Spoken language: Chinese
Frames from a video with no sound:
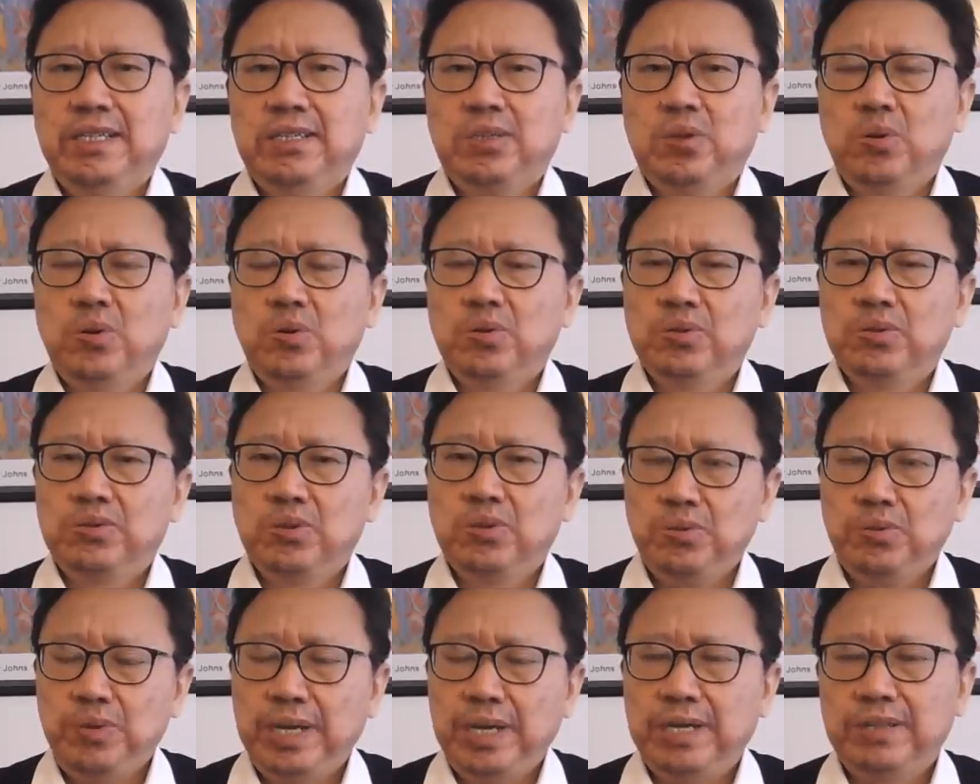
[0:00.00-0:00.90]
通过
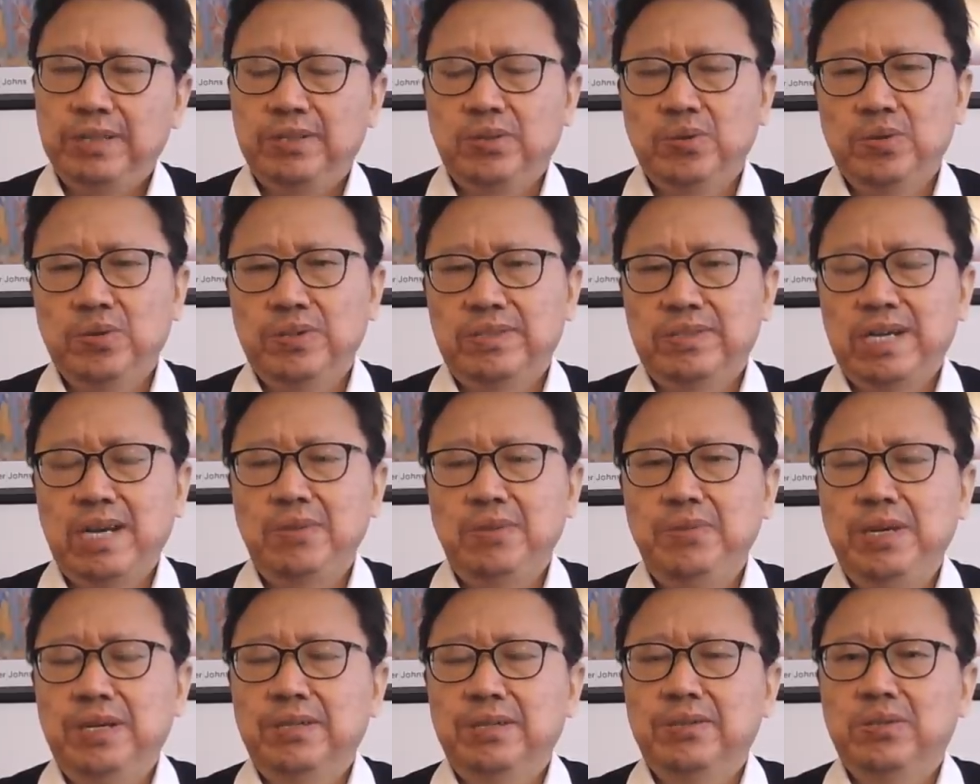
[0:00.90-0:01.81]
众议院、通过参
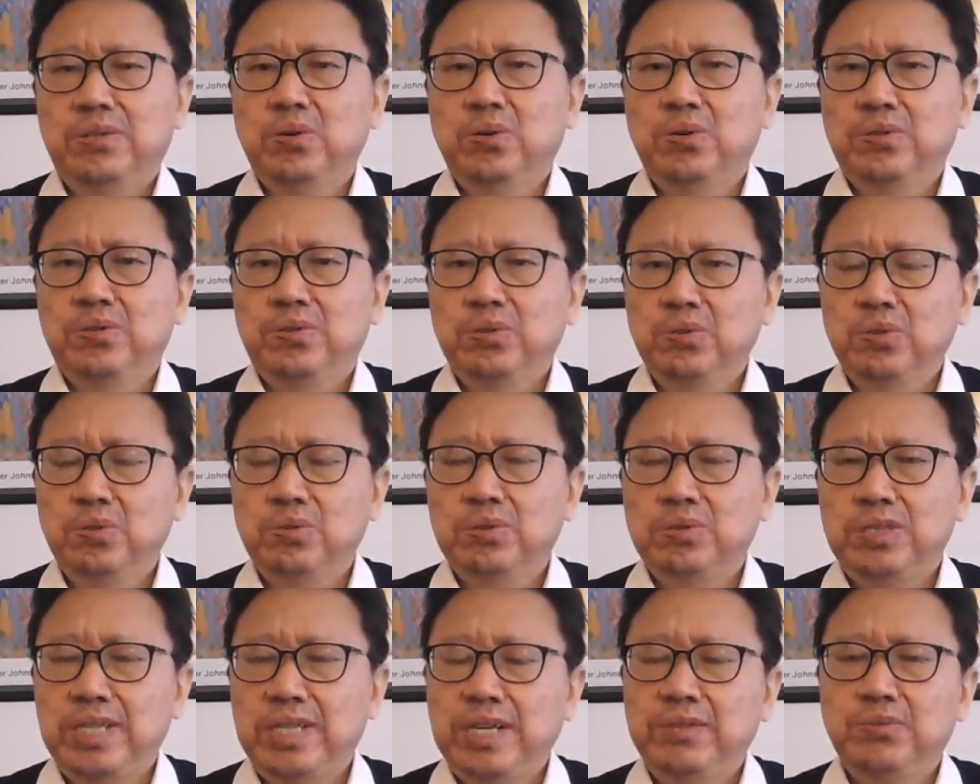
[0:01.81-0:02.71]
议院、通过总统
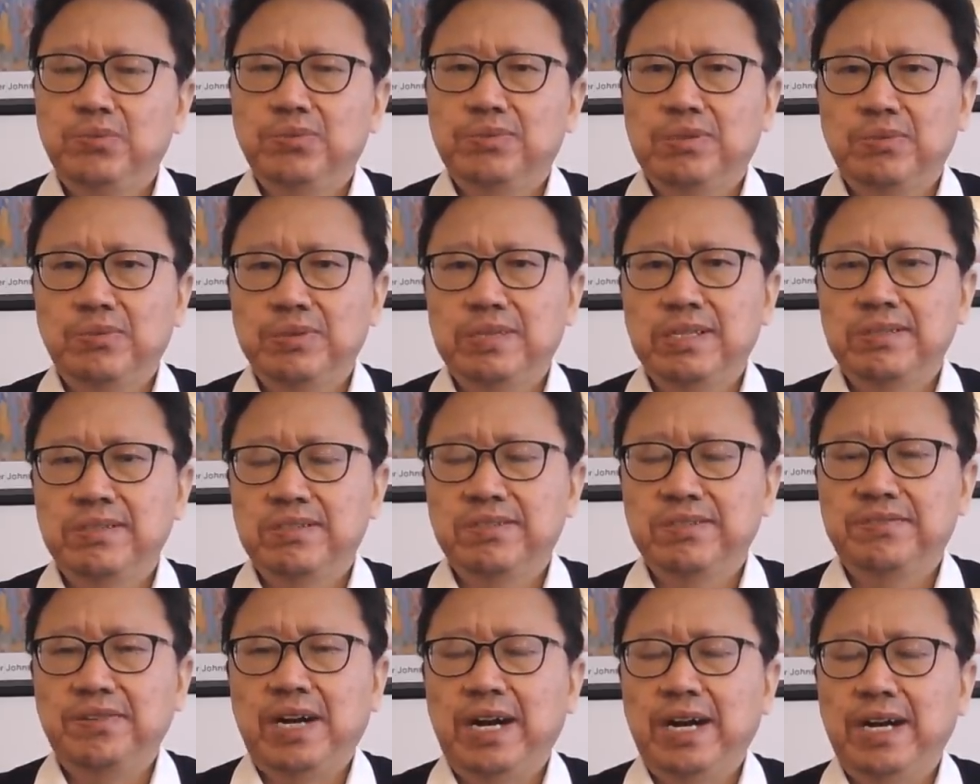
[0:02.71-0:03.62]
签署成为正式
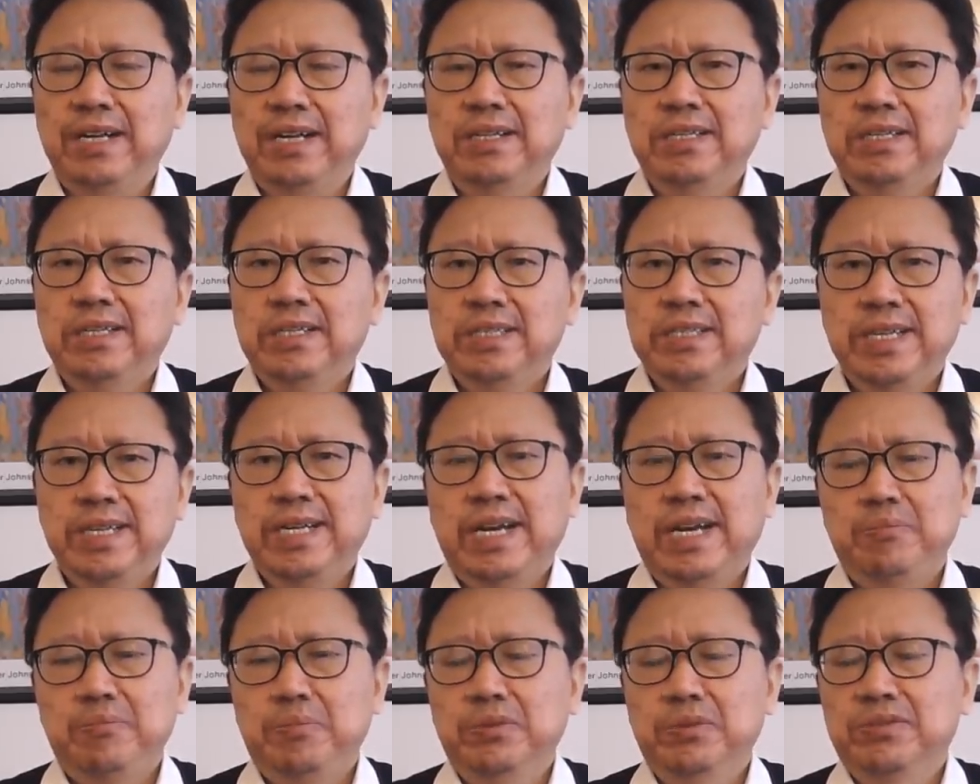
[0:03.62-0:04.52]
法案，应
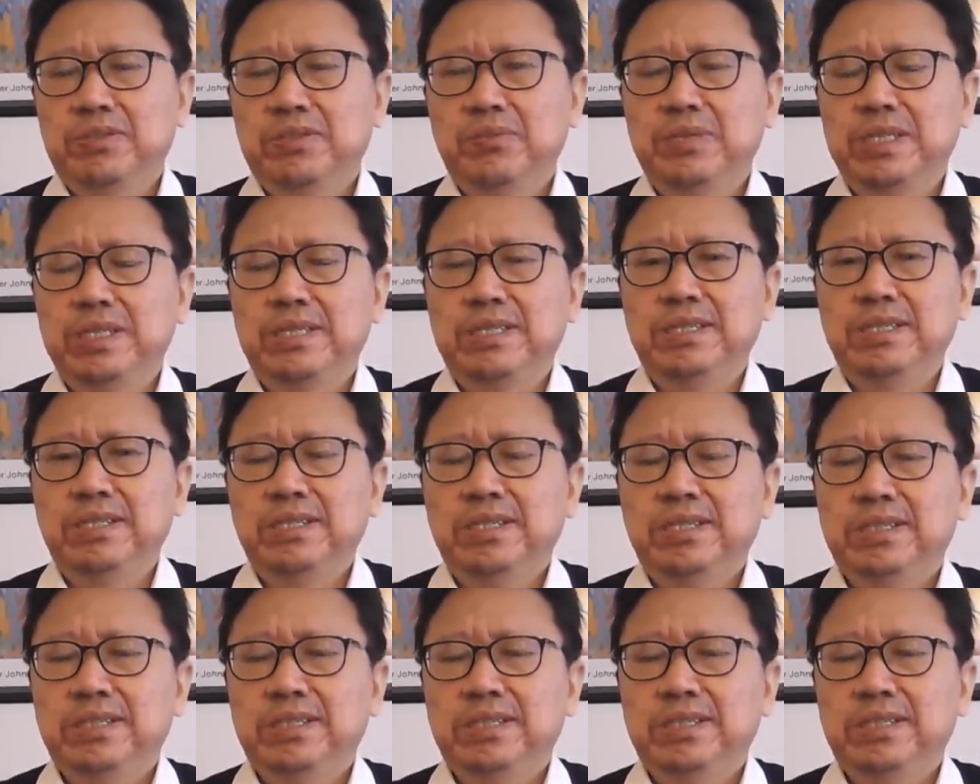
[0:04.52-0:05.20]
该不是问题。